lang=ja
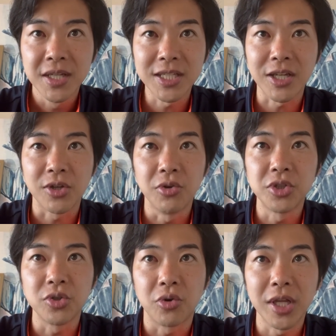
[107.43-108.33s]

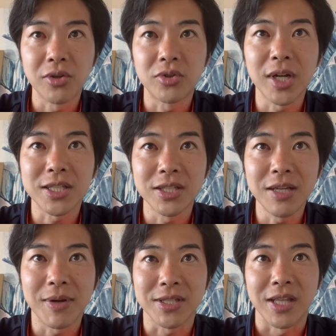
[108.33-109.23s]
1945年の9月
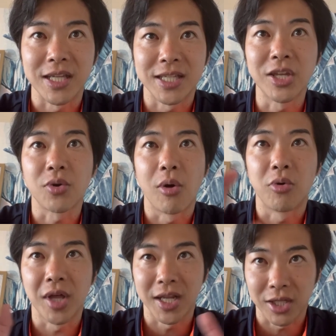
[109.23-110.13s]
に、まずね、選挙が
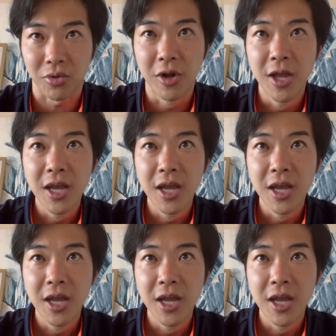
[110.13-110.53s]
行われたと。